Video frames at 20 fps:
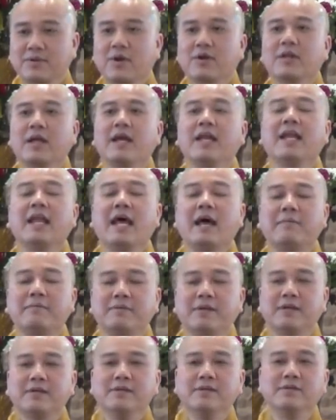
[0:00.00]
có thể
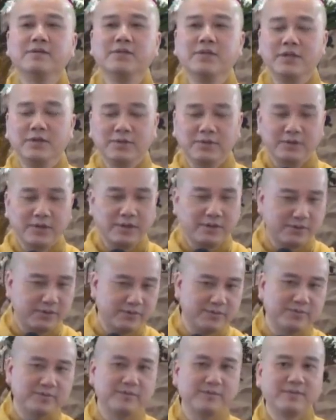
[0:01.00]
làm ra được nhiều điều
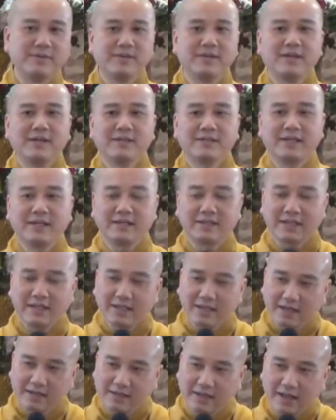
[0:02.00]
thì
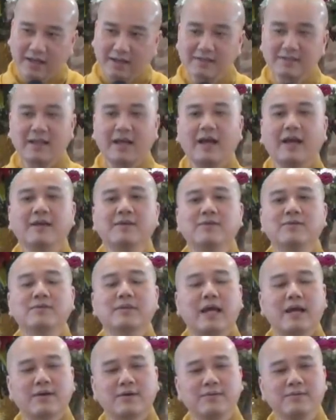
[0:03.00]
cái nơi thân thể của
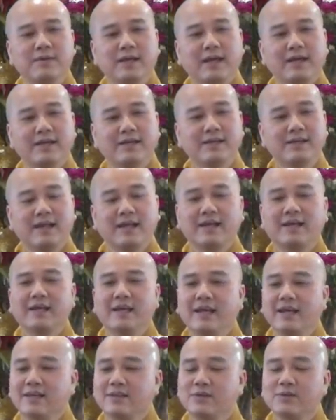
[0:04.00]
ta cũng vậy đây
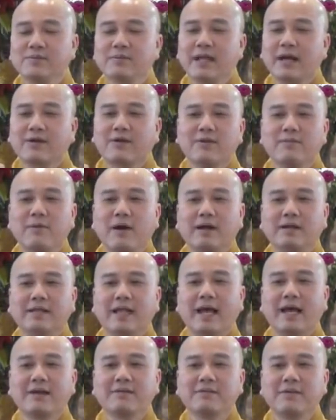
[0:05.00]
chúng ta có bàn
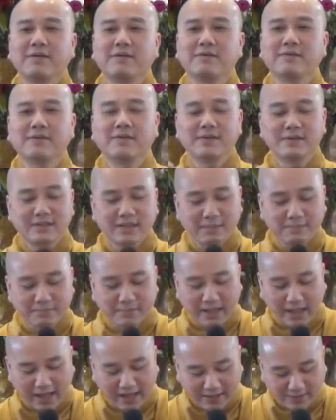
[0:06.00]
tay không chắp
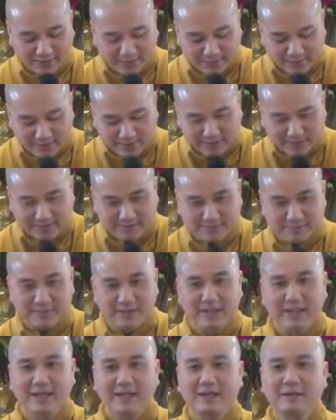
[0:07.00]
tay cũng được
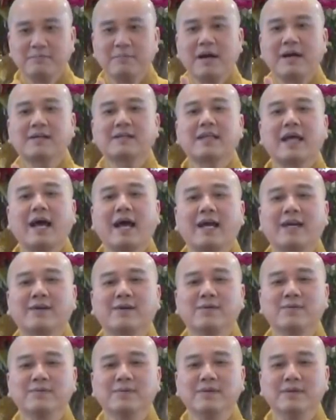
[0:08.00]
bắt tay
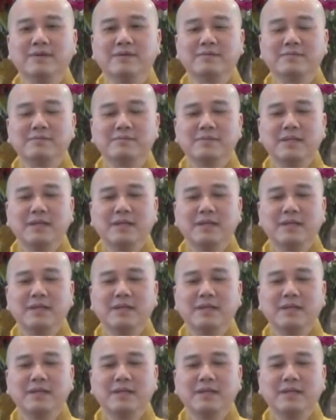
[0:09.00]
cũng được